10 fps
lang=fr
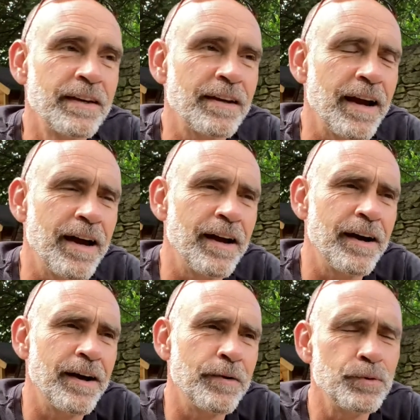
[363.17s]
qui
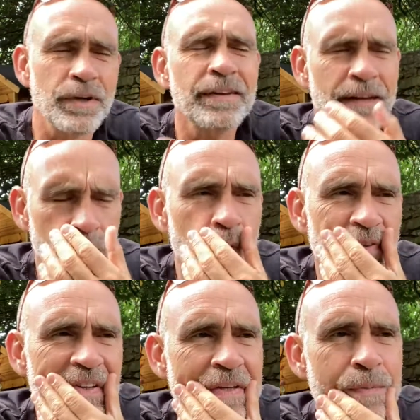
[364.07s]
a une très très
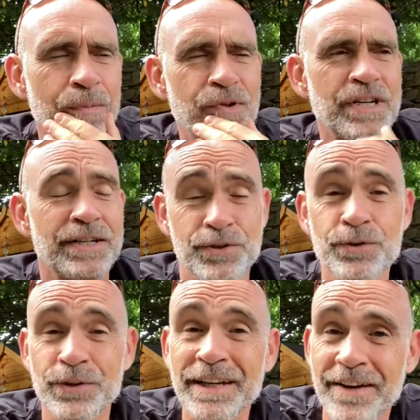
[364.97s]
grosse équipe. J'ai la
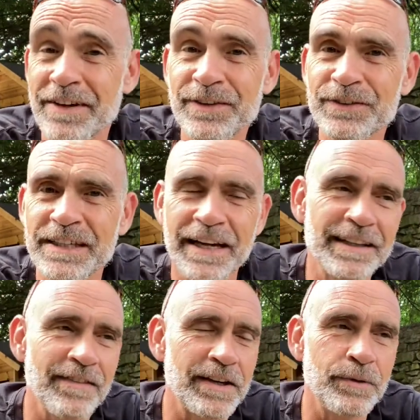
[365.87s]
chance de travailler en
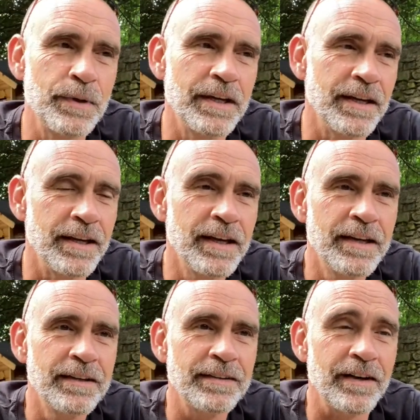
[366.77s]
direct avec lui et
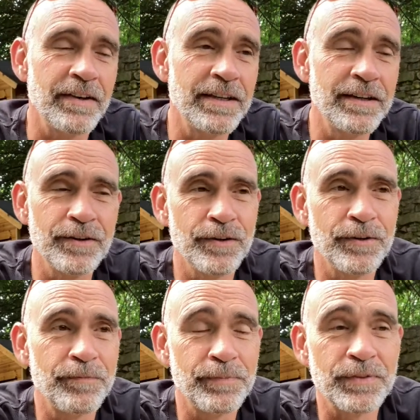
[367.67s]
travailler,
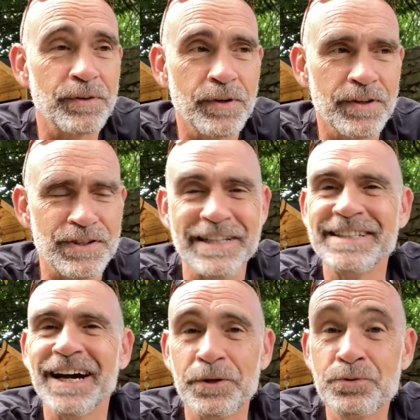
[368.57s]
euh, j'allais
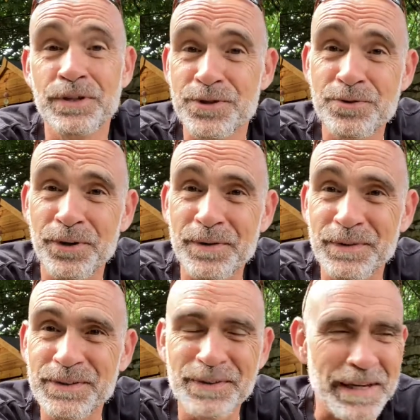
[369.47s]
dire à tous les jours,
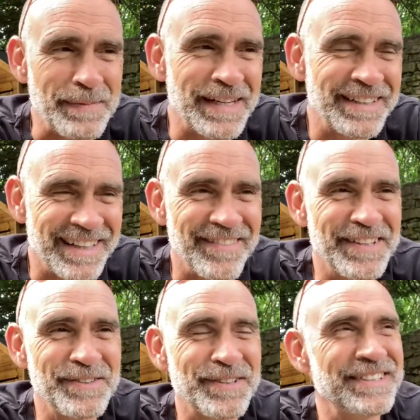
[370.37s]
comme on dit au Québec,
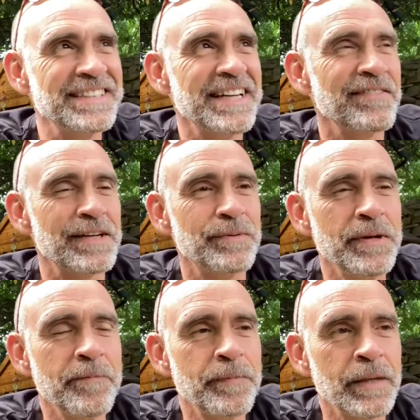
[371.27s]
travailler au quotidien avec
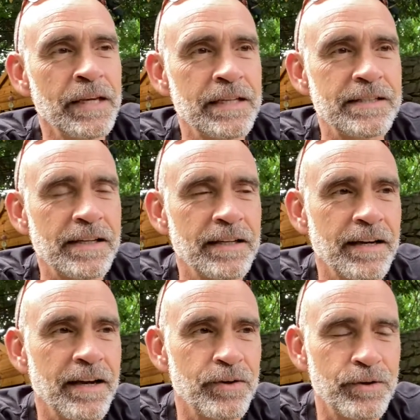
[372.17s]
lui. C'est
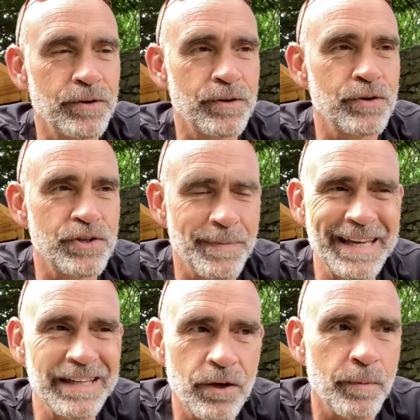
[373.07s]
quelqu'un que j'aime
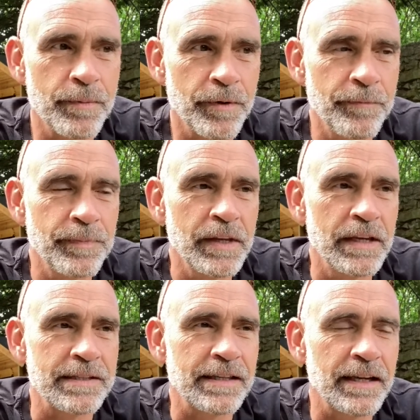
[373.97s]
énormément.
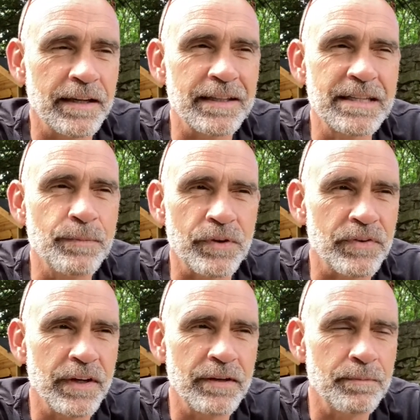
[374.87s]
C'est quelqu'un qui
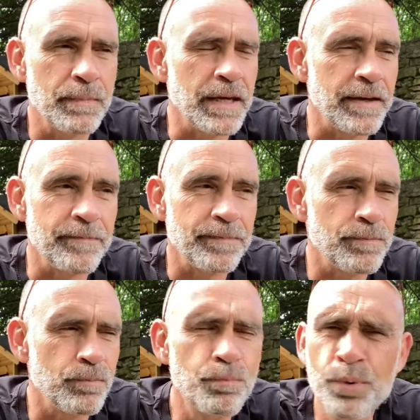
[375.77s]
m'enseigne, mais
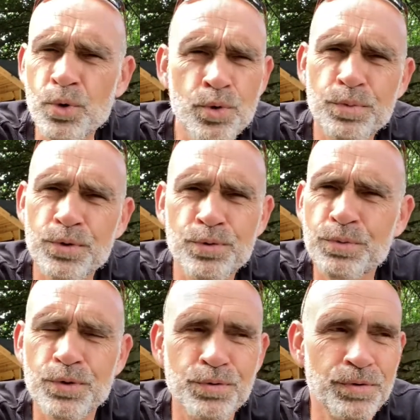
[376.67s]
beaucoup, beaucoup,
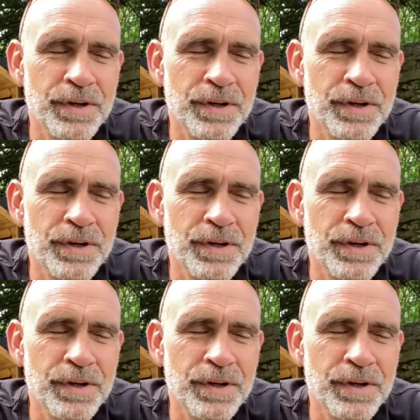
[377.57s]
beaucoup